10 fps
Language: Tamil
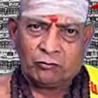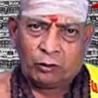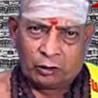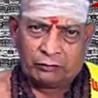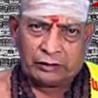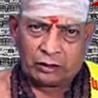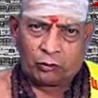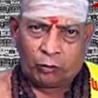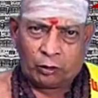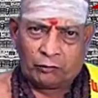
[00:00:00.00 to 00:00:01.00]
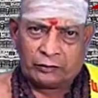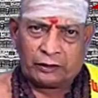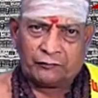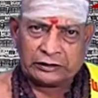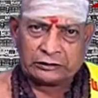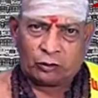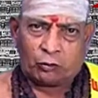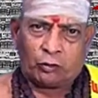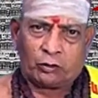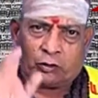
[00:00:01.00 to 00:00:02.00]
ஒருவருக்கொருவர் விட்டு
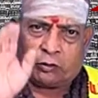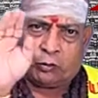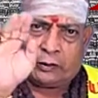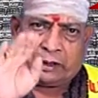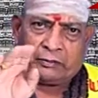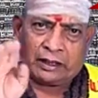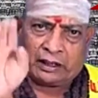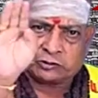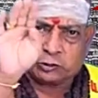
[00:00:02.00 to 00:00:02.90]
கொடுக்கக்கூடிய மன